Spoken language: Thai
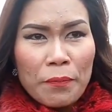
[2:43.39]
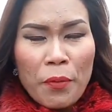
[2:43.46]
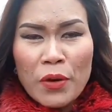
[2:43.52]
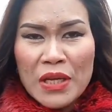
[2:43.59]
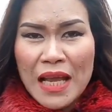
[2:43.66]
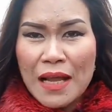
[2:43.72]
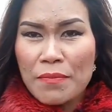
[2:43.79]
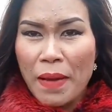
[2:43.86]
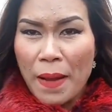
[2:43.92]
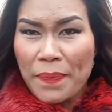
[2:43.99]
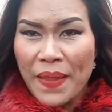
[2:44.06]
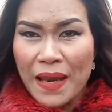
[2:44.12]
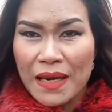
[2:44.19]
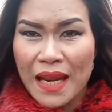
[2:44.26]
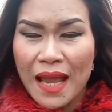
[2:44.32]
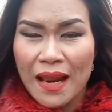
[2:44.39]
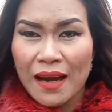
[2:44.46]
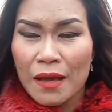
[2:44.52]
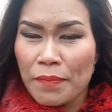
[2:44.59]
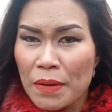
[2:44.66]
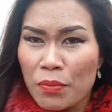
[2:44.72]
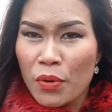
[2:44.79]
ผู้หญิงแบบนั้นแน่เล
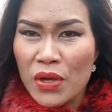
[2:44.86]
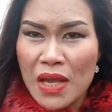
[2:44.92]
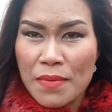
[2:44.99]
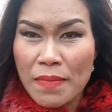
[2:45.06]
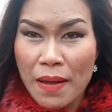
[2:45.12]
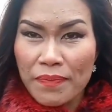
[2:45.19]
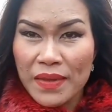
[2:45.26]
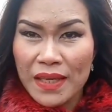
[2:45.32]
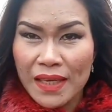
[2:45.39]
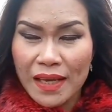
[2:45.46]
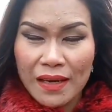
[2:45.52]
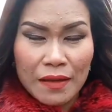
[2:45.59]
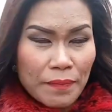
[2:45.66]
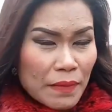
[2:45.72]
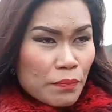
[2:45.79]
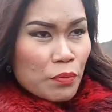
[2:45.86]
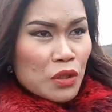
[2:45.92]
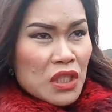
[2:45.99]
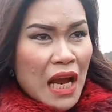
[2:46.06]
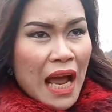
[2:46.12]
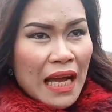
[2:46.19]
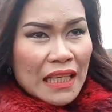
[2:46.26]
ย เป็นผู้หญิงแบบนี้แน่เลย เป็นผู้
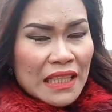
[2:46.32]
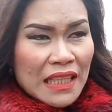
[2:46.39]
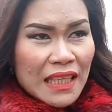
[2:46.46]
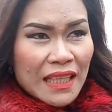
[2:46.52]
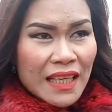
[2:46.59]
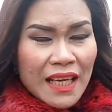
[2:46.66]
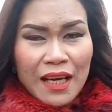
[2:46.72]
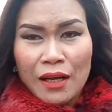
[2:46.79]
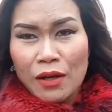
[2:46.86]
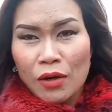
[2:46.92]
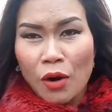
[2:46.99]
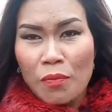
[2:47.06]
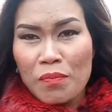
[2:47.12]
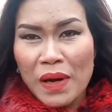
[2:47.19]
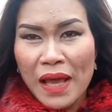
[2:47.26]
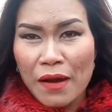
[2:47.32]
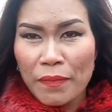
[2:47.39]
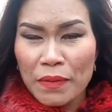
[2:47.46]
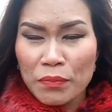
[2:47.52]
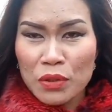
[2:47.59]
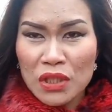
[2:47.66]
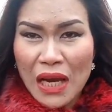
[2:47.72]
ชายที่ล้มเหลว
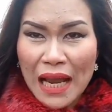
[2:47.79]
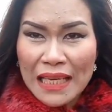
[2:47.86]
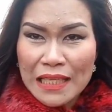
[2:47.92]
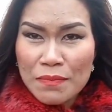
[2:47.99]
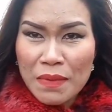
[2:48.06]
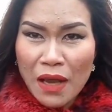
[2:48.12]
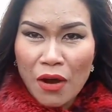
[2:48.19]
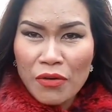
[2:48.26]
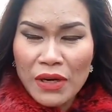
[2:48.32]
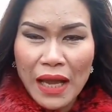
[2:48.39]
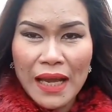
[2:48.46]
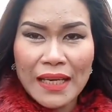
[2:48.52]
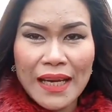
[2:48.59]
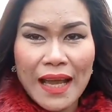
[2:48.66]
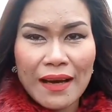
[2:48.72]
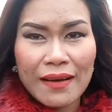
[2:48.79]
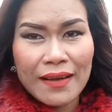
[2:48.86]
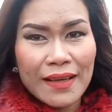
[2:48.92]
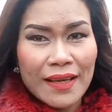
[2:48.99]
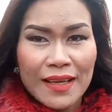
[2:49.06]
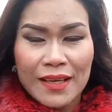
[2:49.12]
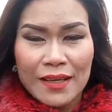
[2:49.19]
เป็นผู้ชายที่ไม่เอาไหนแน่เลย
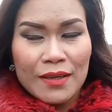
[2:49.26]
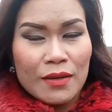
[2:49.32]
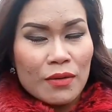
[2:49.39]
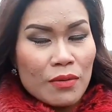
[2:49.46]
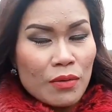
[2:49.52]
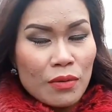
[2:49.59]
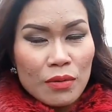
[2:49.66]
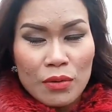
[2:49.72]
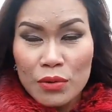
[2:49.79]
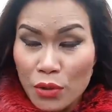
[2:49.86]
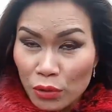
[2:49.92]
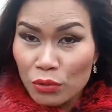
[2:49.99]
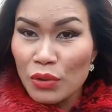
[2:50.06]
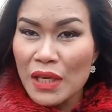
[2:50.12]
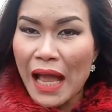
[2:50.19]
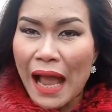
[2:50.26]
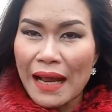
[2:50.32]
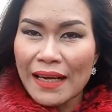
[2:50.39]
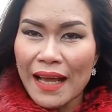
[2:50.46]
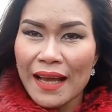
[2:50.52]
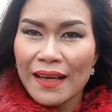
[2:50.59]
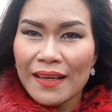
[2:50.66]
รูยกตัวอย่าง
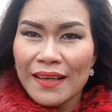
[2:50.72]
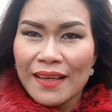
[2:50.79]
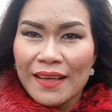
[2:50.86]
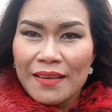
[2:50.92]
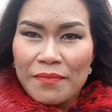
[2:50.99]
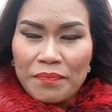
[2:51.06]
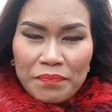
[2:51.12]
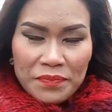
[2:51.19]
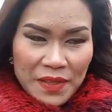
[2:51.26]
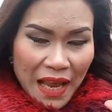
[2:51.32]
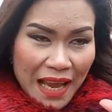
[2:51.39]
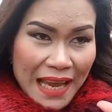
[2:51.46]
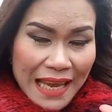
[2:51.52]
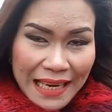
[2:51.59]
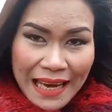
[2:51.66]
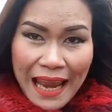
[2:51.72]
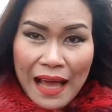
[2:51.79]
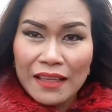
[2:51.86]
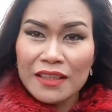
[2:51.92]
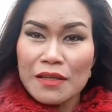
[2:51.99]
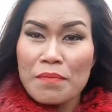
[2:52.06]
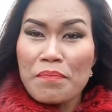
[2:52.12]
นะ สาเหตุหลั
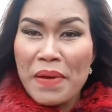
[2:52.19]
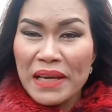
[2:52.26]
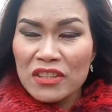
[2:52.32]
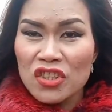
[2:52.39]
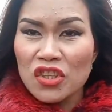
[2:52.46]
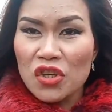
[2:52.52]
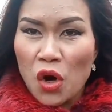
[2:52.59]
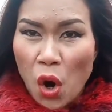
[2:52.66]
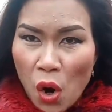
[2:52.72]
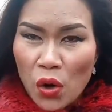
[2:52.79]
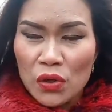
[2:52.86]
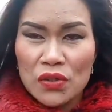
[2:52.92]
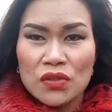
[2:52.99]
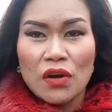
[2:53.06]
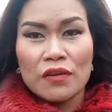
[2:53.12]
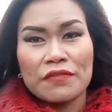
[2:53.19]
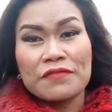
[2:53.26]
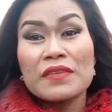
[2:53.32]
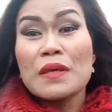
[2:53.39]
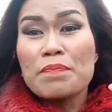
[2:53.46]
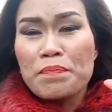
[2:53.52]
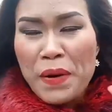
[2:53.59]
ก the major cause of
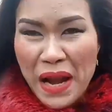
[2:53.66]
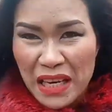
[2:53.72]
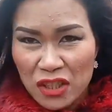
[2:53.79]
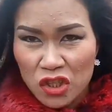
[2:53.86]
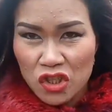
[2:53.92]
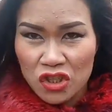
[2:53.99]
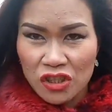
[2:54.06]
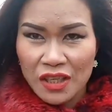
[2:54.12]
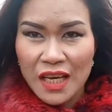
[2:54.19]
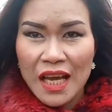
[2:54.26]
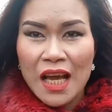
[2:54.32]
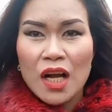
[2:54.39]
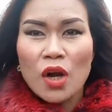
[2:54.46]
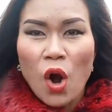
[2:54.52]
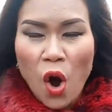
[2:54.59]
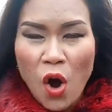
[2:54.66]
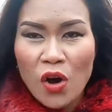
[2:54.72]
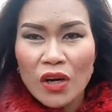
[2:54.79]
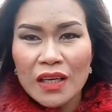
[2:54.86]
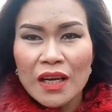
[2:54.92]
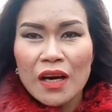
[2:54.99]
depression ของ